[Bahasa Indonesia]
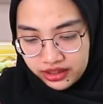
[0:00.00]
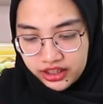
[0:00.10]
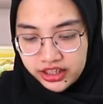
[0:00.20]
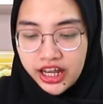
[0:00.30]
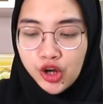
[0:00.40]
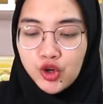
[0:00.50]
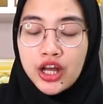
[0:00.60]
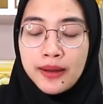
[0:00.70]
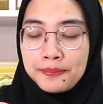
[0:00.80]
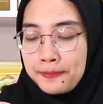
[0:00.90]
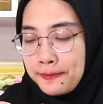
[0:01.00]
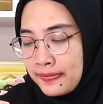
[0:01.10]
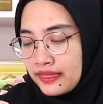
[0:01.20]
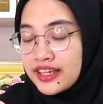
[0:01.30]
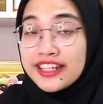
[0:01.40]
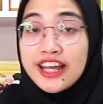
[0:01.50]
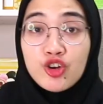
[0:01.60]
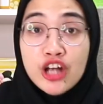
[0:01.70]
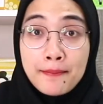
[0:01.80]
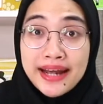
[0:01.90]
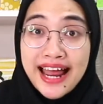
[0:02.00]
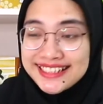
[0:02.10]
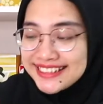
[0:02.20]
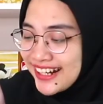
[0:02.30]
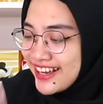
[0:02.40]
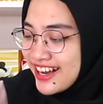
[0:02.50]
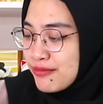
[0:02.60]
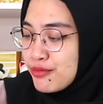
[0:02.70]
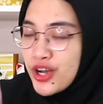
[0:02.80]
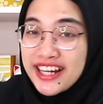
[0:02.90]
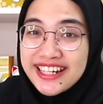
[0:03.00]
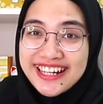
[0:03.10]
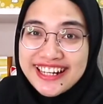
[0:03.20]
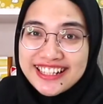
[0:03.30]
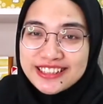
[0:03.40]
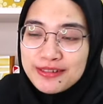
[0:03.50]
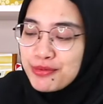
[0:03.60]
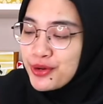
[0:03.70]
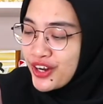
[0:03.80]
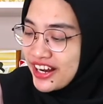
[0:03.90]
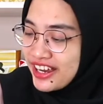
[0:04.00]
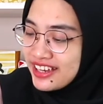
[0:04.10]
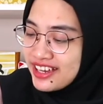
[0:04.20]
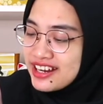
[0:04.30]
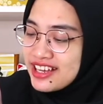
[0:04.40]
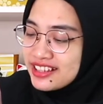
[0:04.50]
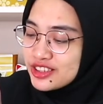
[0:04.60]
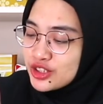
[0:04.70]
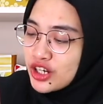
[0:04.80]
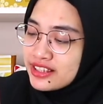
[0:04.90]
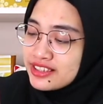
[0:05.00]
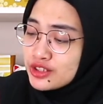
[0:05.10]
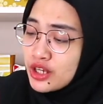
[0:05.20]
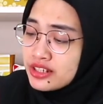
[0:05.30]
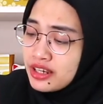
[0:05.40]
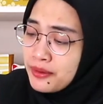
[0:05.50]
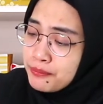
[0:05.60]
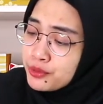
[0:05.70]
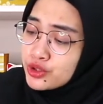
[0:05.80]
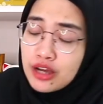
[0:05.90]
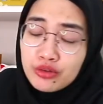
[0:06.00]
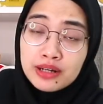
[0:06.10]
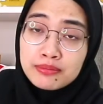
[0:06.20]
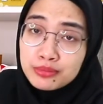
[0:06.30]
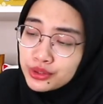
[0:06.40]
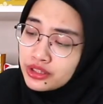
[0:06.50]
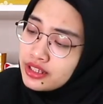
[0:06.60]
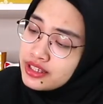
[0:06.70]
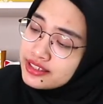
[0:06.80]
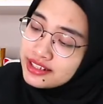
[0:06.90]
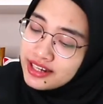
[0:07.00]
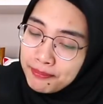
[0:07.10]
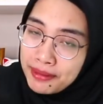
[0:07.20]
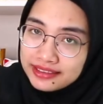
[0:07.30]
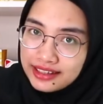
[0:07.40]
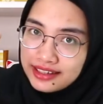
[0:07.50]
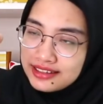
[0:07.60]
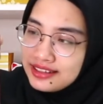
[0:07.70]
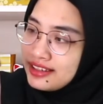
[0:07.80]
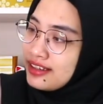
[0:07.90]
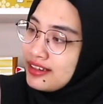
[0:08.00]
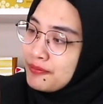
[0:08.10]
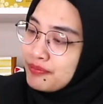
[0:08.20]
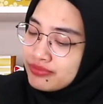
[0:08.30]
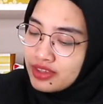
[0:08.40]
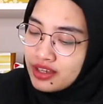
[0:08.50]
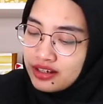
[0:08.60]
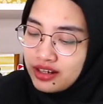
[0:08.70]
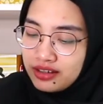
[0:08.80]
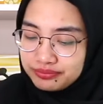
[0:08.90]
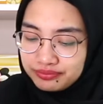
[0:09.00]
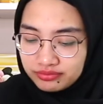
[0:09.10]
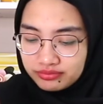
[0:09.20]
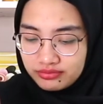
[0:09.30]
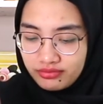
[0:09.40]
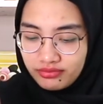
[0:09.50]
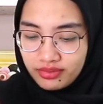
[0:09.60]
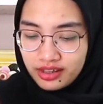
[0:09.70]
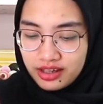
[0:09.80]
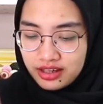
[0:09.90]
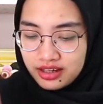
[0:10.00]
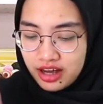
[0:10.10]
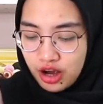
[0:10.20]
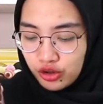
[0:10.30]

ini aku nggak ini aku nggak berhasil ya ngebuka dia dengan sempurna ya dia coklatnya soalnya menurut aku lembut jadi ya, dia patah gini nih aku